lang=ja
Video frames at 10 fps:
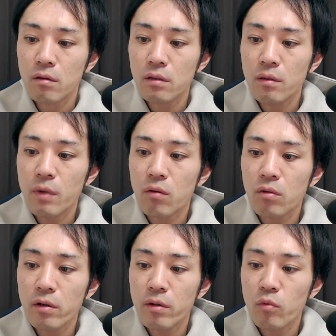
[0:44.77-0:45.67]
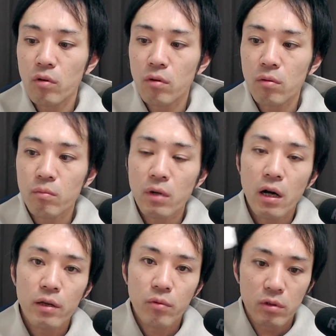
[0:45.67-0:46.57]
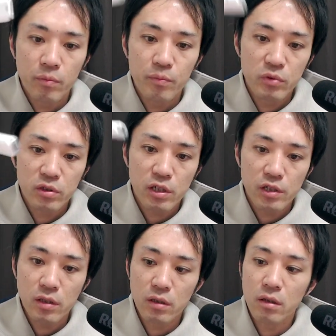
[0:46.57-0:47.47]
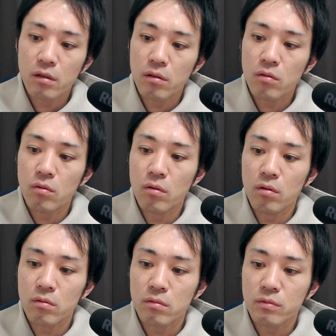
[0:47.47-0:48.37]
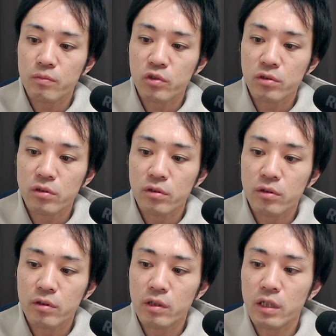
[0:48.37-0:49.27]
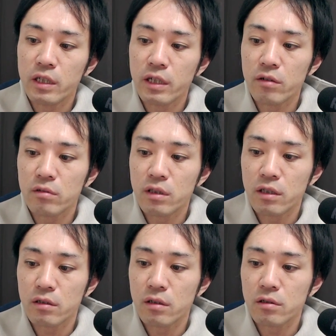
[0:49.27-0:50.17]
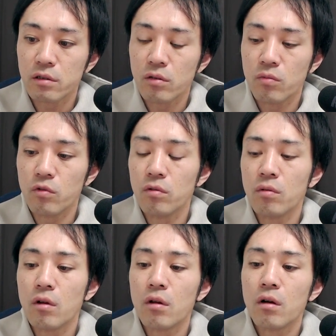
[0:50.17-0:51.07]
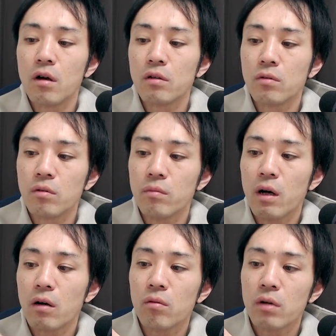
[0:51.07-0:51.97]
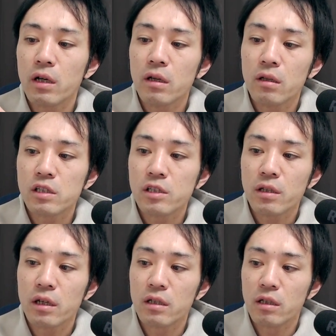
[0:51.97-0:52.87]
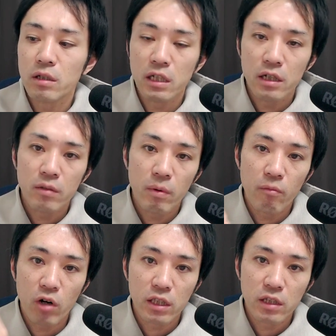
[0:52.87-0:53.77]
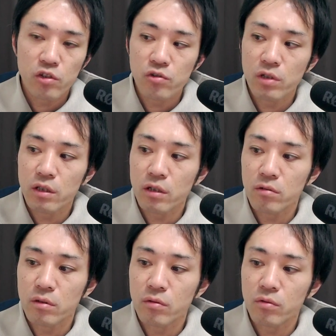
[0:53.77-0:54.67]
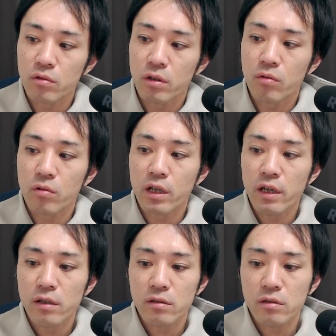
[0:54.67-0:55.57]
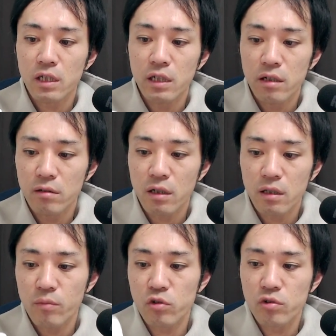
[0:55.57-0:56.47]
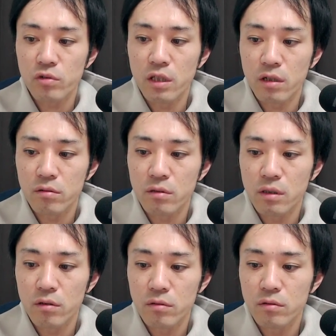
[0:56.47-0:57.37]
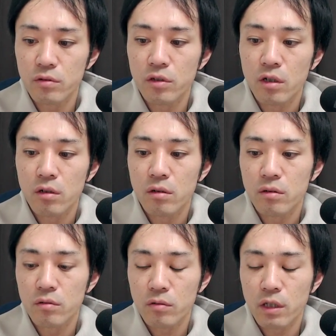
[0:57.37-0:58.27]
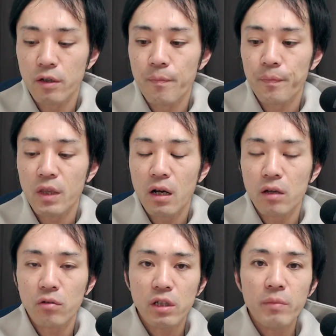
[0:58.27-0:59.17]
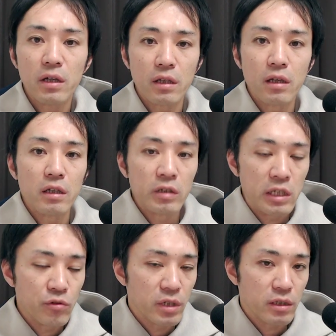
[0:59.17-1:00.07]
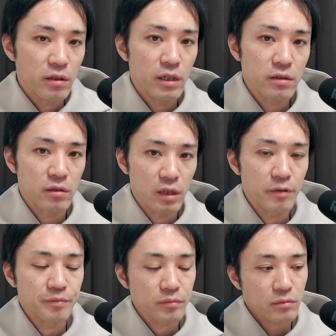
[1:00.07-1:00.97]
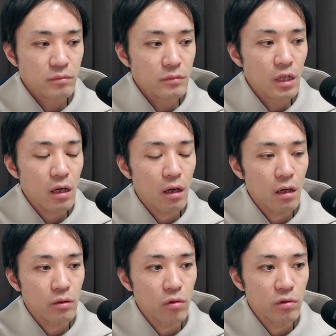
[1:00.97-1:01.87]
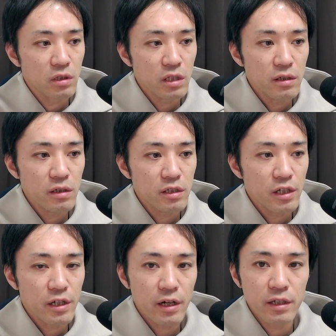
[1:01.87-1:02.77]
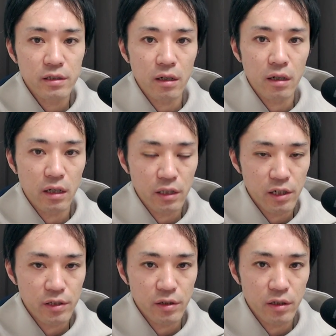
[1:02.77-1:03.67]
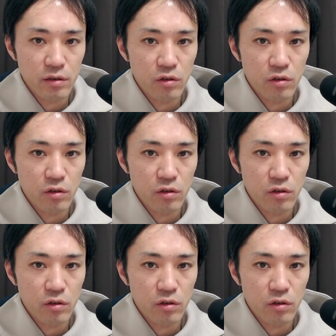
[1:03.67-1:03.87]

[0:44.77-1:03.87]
で、まあ、これはもう、まあ、iPhone にぶっ刺してね、こう、もうすぐいけるってやつなんですけども、あの、まあ、これ自体に入れればもう勝手に充電になるっていうことで、このケースに入れるだけでも充電になるっていうので、あの、今ね、売れてるやつで、あの、DJI さんが出してるやつ、